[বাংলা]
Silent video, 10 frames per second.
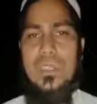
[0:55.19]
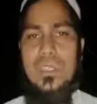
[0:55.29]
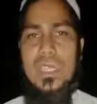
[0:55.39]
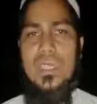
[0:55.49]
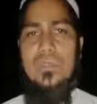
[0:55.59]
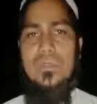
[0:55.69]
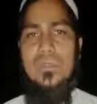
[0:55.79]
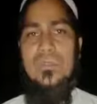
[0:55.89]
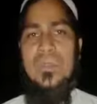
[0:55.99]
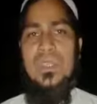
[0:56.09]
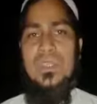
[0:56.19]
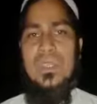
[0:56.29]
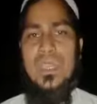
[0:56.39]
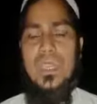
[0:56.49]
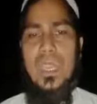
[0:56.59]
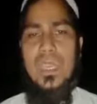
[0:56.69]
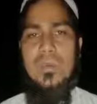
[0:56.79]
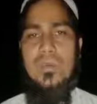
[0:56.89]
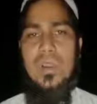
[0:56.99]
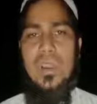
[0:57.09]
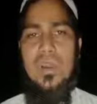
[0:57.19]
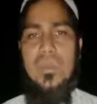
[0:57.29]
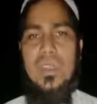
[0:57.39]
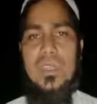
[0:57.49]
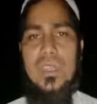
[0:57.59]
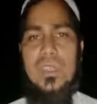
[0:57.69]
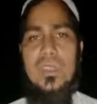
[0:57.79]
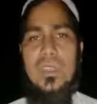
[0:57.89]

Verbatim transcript: সিদ্ধান্ত যে এই মহামারী